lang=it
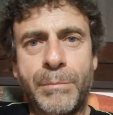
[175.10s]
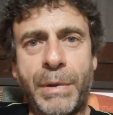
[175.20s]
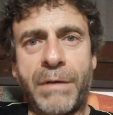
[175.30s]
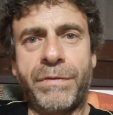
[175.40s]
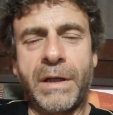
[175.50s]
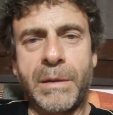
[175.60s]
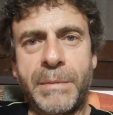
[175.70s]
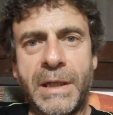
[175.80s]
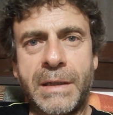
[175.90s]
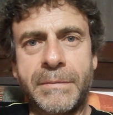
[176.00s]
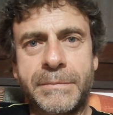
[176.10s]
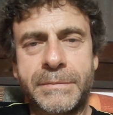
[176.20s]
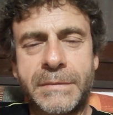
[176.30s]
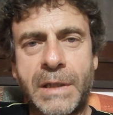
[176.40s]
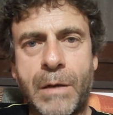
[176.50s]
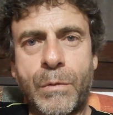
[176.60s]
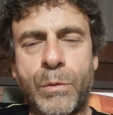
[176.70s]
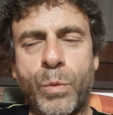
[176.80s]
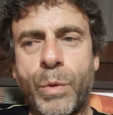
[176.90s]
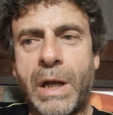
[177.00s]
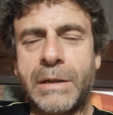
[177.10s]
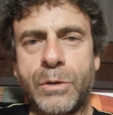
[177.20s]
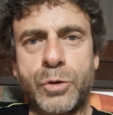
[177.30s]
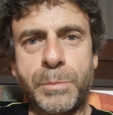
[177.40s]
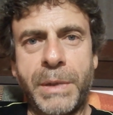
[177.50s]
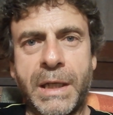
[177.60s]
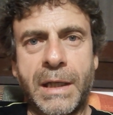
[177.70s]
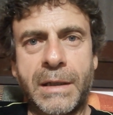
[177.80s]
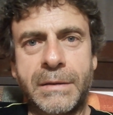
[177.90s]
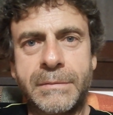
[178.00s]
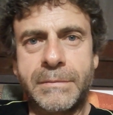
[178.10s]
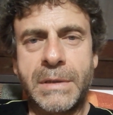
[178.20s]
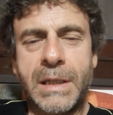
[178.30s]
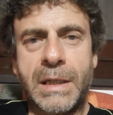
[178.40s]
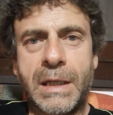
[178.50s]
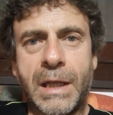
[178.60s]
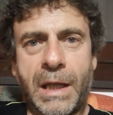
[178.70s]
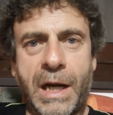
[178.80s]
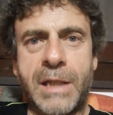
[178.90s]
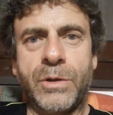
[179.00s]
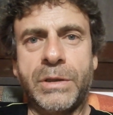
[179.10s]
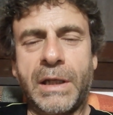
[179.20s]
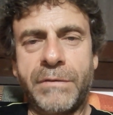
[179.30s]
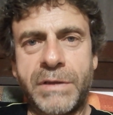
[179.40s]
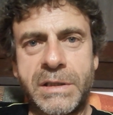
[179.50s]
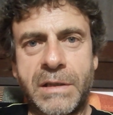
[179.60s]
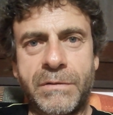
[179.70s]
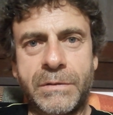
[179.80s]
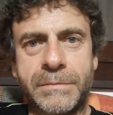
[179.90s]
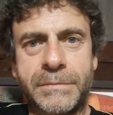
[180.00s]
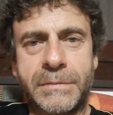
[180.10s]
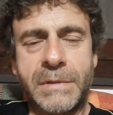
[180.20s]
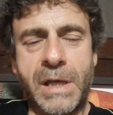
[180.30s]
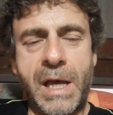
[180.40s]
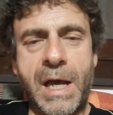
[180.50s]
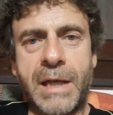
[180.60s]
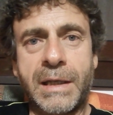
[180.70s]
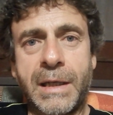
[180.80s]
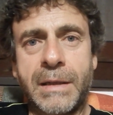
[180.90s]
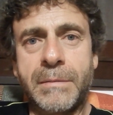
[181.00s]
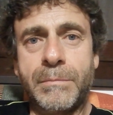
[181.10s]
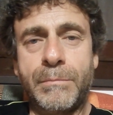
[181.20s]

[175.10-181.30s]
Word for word: preferibile a qualunque altro speaker radiotelevisivo e anche